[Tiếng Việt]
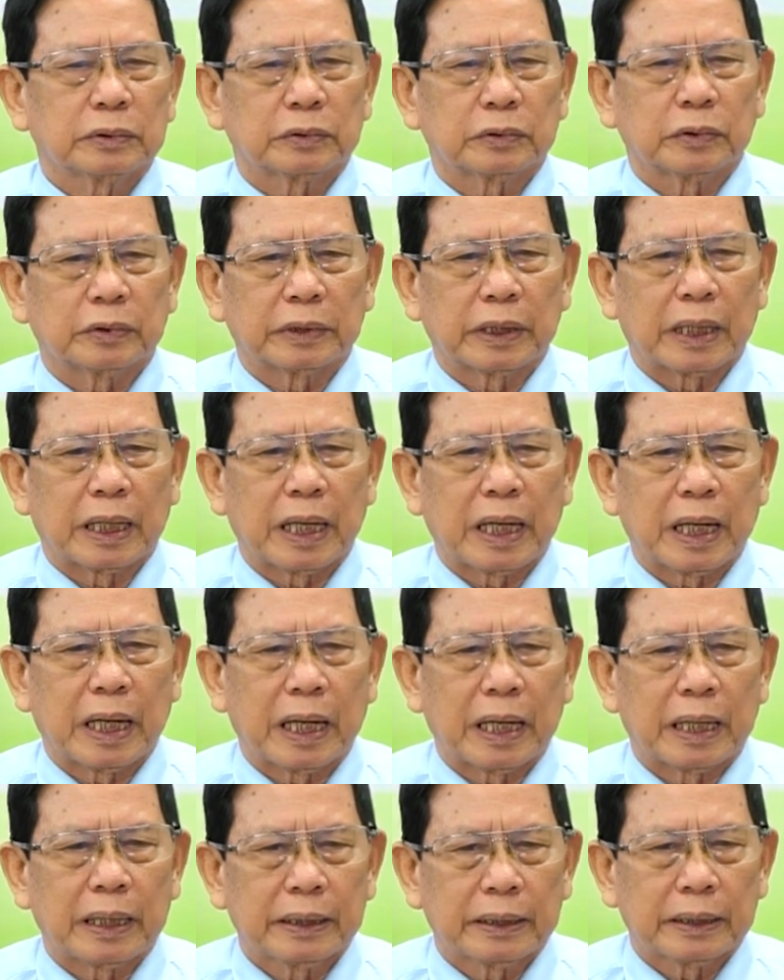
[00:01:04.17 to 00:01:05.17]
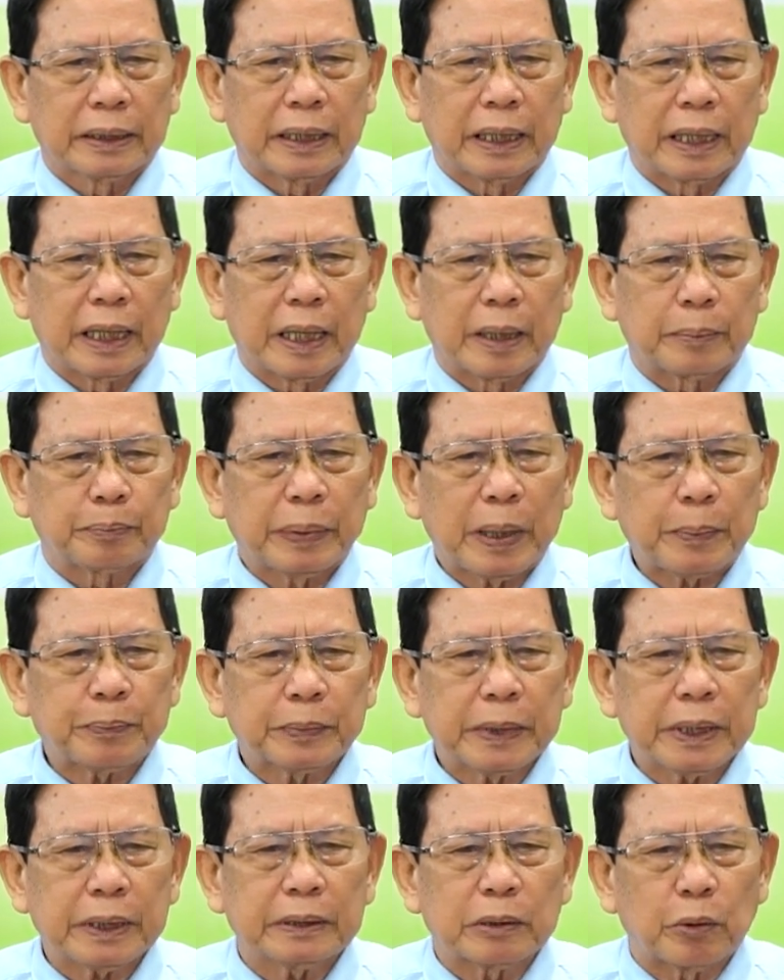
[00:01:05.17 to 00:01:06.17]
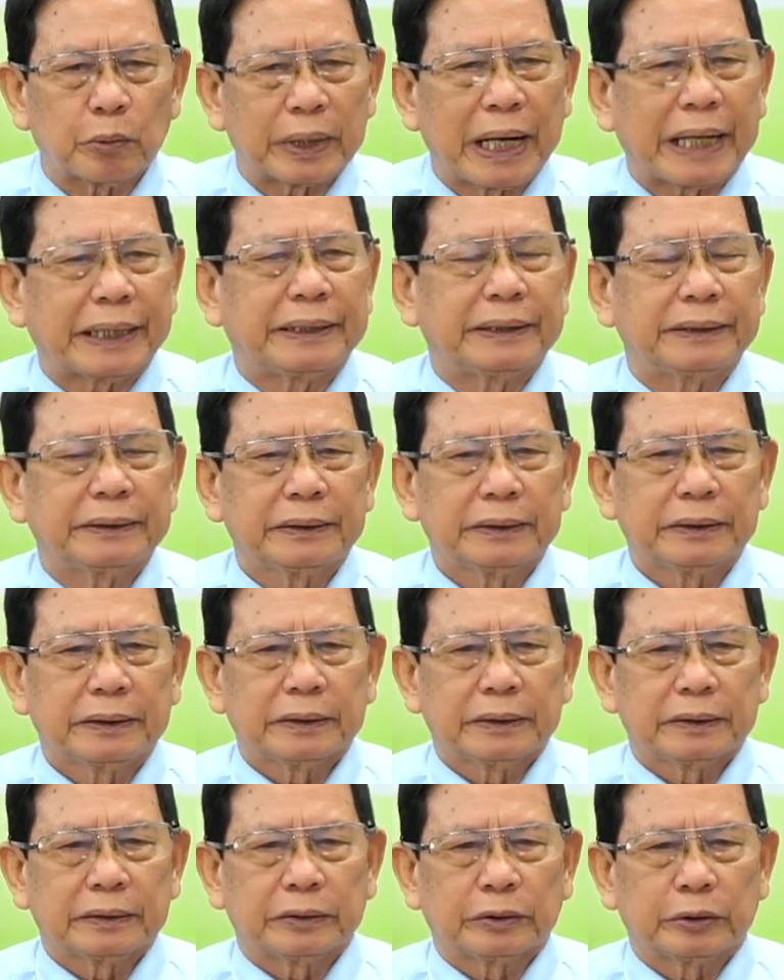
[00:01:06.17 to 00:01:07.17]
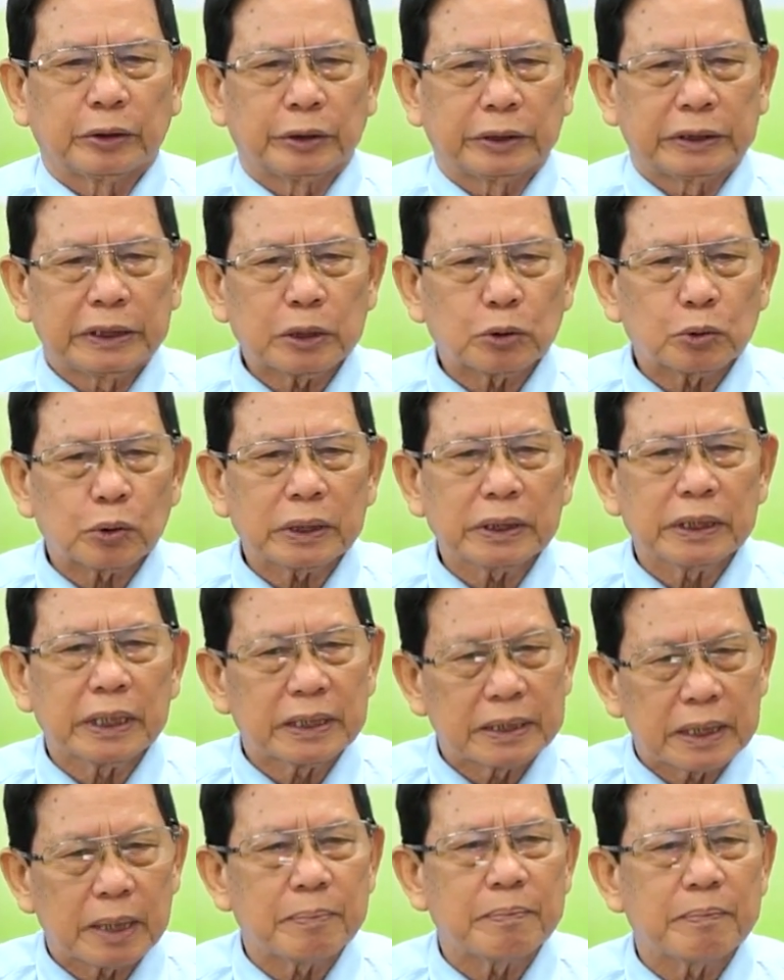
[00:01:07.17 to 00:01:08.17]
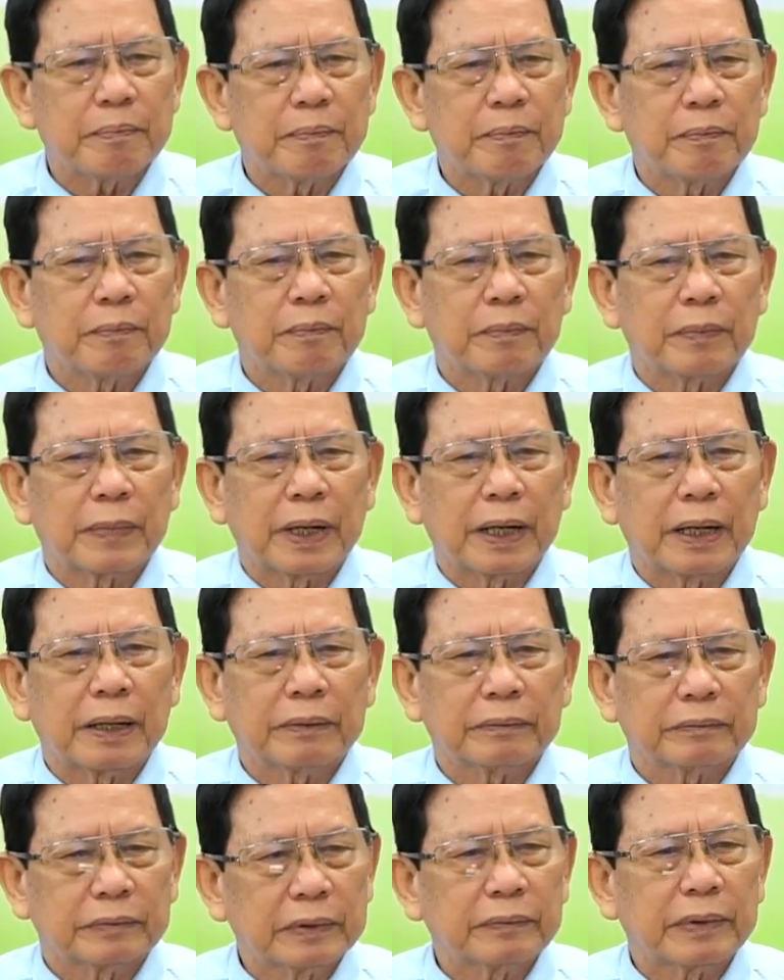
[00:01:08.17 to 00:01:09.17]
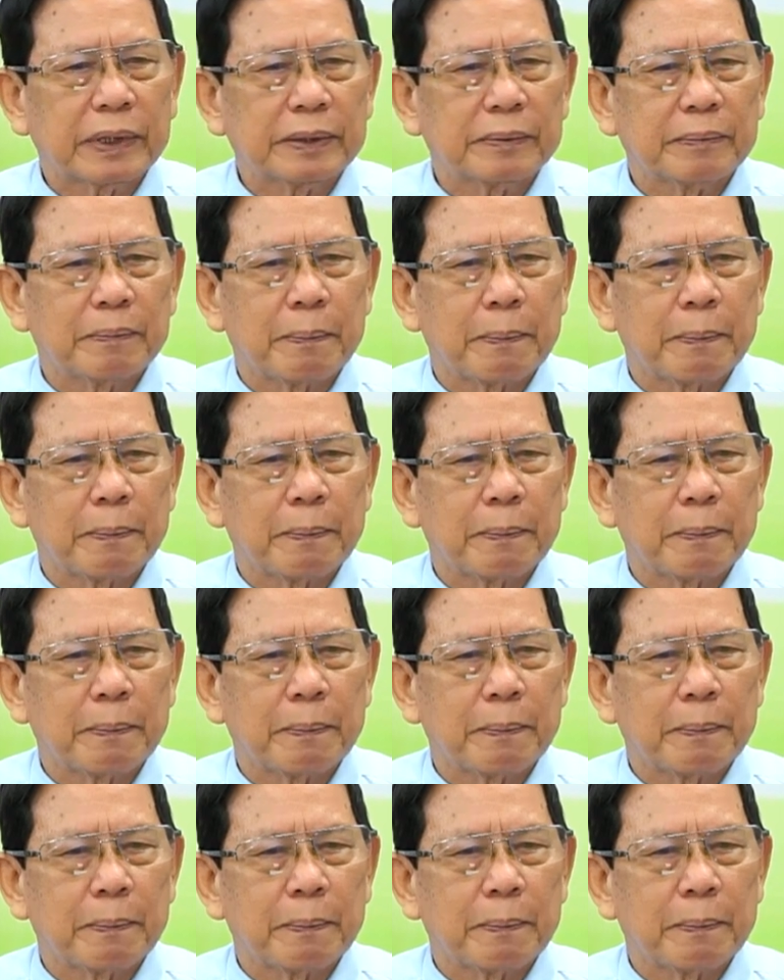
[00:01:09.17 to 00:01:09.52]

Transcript: rồi à, à, peptide đậu nành rồi chiết xuất nhân sâm vân vân